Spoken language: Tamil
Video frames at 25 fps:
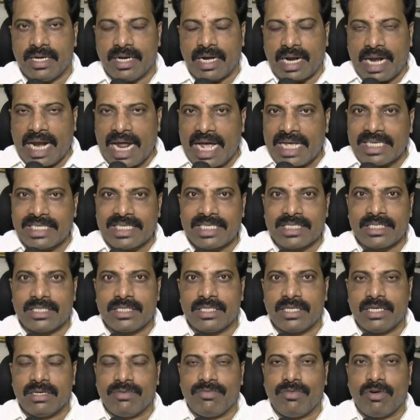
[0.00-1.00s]
கிளாஸஸ்
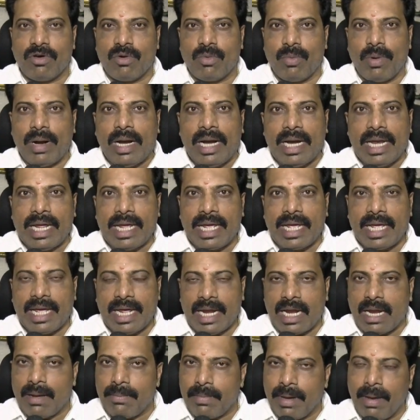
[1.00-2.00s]
ஃபார் வெல்டிங்
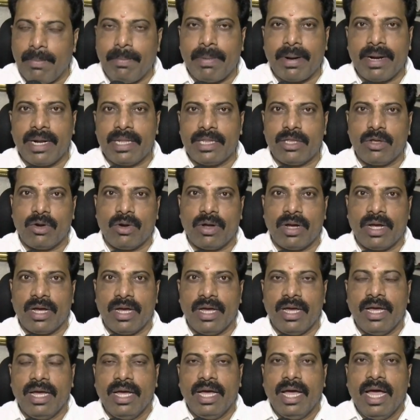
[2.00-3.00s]
எல்லாமே பண்ணி தருவாங்க
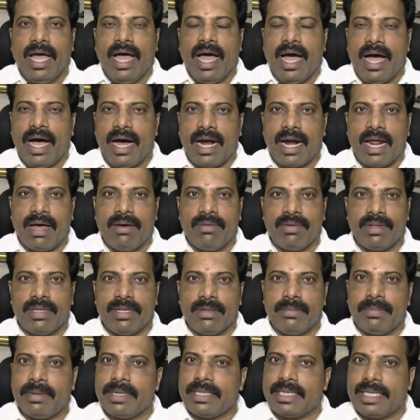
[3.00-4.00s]
ஆனால் வந்து
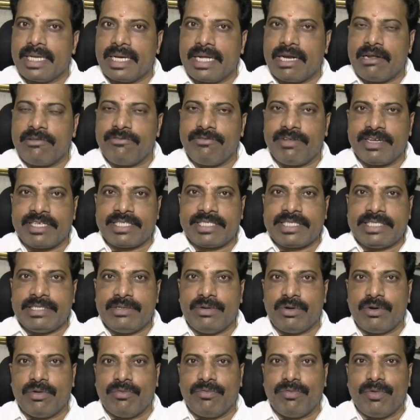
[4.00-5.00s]
பார்த்திங்கன்னா ஃபஸ்ட்டு
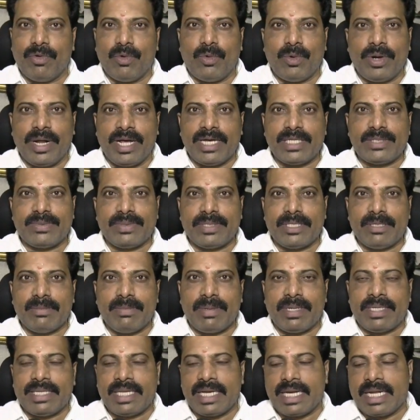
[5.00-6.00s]
ஒரு ஃபியூ டேஸ் வந்து
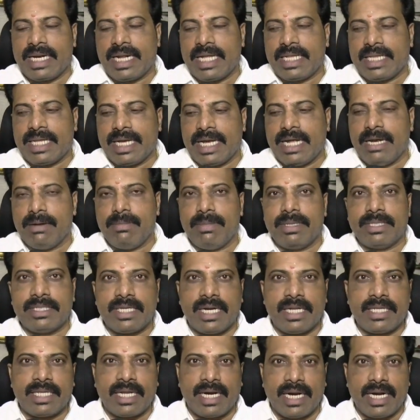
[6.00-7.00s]
பார்த்திங்கன்னா அந்த ஹெல்மெட்ஸ்
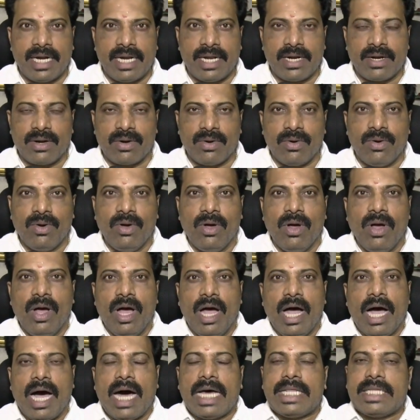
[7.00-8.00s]
எல்லாம் தலையில் இருக்கும்
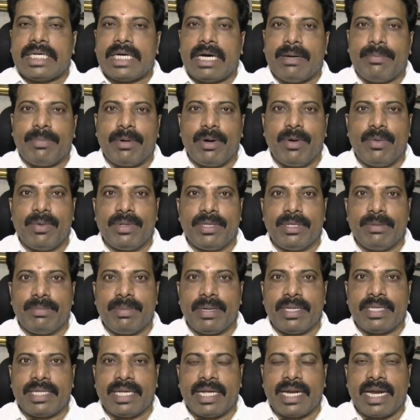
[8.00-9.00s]
அதுக்கப்புறம் வந்து
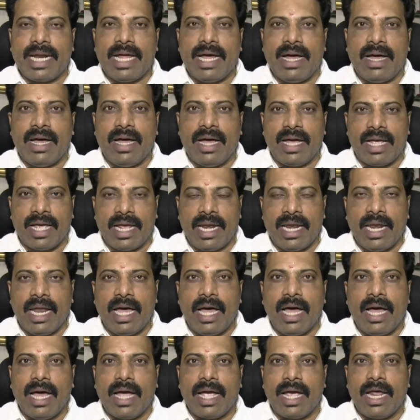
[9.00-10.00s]
பார்த்திங்கன்னா எல்லா
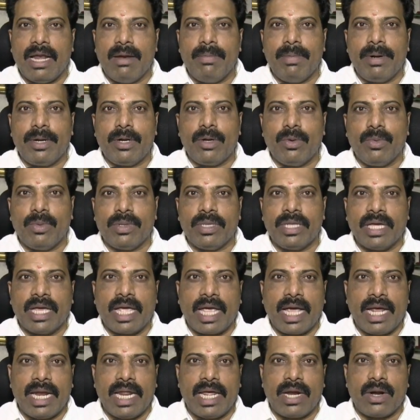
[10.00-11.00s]
ஹெல்மெட்டும் வந்து
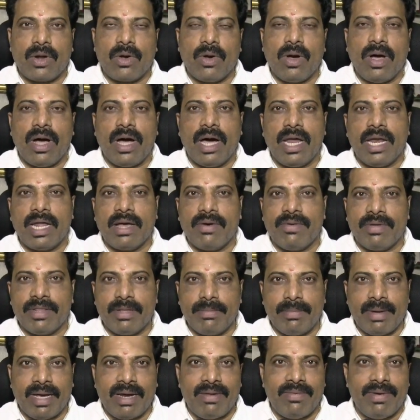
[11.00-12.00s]
கீழே இருக்கும் ஆளுங்க வந்து
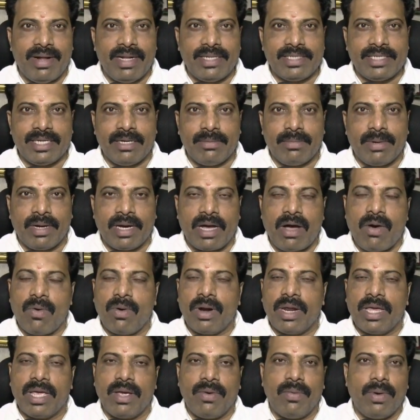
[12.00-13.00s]
மேலே வேலை செஞ்சுப்பாங்க
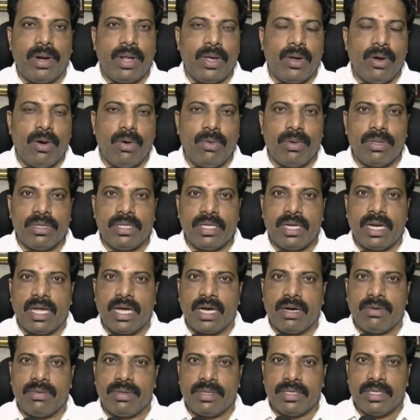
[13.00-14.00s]
அவங்கள எவ்வளையோ வந்து
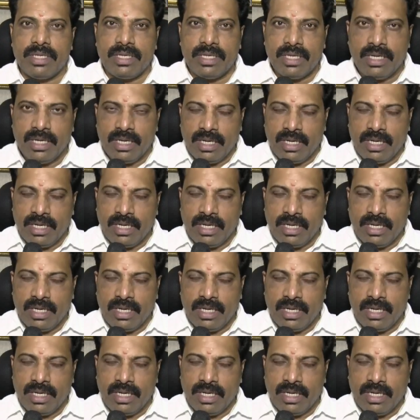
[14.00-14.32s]
நாங்கள் வந்து